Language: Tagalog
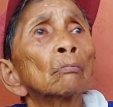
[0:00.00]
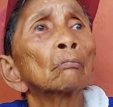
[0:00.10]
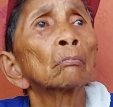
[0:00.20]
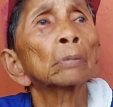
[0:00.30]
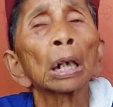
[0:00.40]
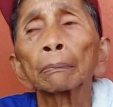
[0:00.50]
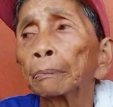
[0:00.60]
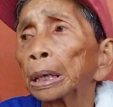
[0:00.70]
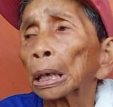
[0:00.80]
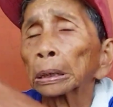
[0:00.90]
oh.
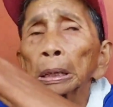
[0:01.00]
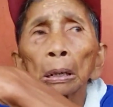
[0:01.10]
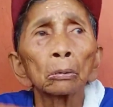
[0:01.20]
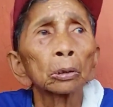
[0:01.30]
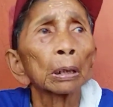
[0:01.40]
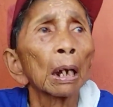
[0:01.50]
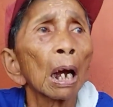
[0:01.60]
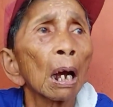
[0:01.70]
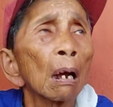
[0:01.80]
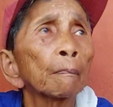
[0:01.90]
nagbilar sa
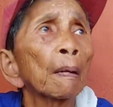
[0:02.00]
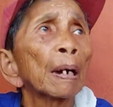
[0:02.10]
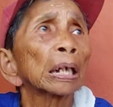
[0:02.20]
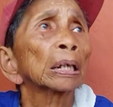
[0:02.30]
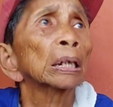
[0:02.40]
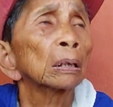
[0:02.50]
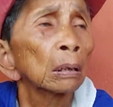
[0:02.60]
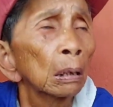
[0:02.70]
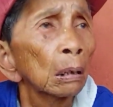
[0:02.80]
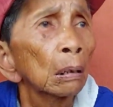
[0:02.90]
pamangkin.
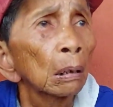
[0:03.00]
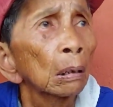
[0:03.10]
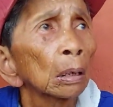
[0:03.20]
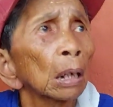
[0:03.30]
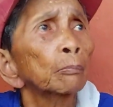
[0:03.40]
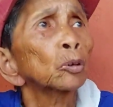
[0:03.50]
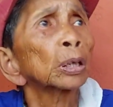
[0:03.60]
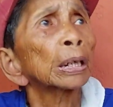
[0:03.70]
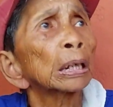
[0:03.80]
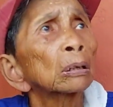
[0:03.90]
Oo.
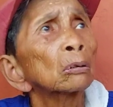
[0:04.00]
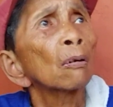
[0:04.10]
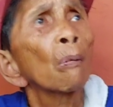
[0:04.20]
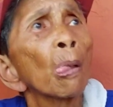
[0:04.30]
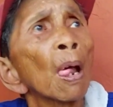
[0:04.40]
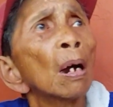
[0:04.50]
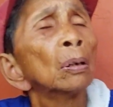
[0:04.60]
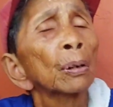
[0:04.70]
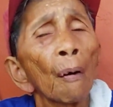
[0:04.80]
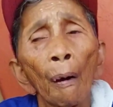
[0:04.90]
Nagpunta dito. Punta
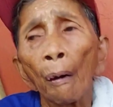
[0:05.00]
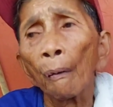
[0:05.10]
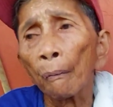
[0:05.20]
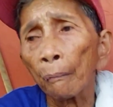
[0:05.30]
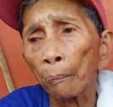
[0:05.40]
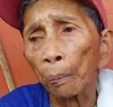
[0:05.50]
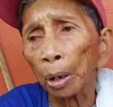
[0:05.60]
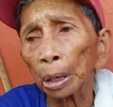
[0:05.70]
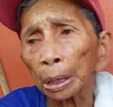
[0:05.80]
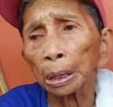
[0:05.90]
naman dito?
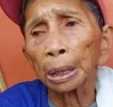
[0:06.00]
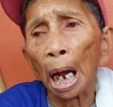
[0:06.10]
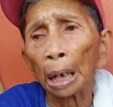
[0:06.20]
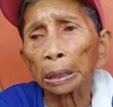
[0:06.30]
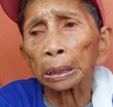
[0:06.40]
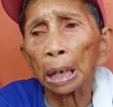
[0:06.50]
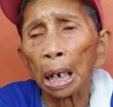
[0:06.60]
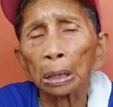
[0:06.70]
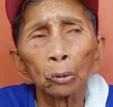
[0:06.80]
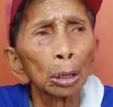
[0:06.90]
Inaakit na
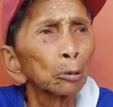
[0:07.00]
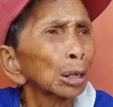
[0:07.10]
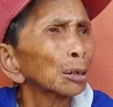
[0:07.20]
nga ako sa